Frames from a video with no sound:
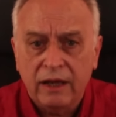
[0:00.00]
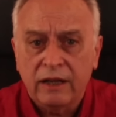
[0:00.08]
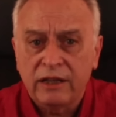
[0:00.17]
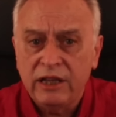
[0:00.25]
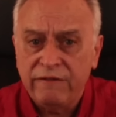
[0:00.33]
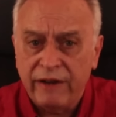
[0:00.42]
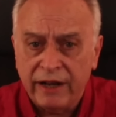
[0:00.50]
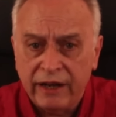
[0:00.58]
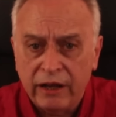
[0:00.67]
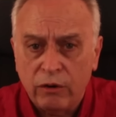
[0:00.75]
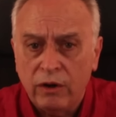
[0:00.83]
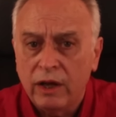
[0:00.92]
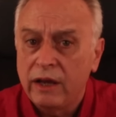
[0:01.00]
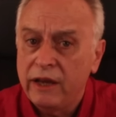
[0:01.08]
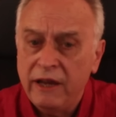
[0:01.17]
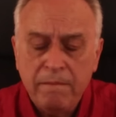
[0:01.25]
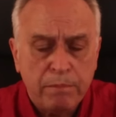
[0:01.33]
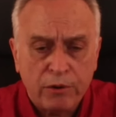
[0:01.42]
divennero
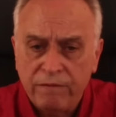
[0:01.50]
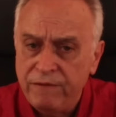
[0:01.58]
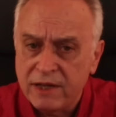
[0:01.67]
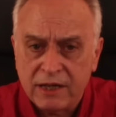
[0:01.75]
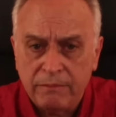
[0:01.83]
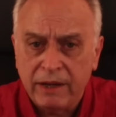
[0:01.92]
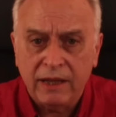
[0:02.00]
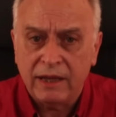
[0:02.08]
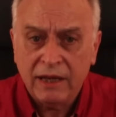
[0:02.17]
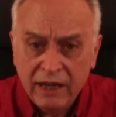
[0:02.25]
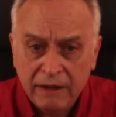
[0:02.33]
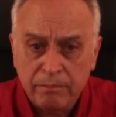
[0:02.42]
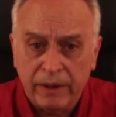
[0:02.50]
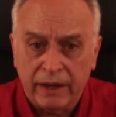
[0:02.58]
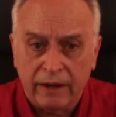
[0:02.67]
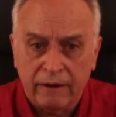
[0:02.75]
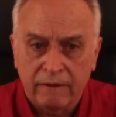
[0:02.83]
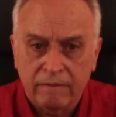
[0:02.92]
improvvisamente liberi.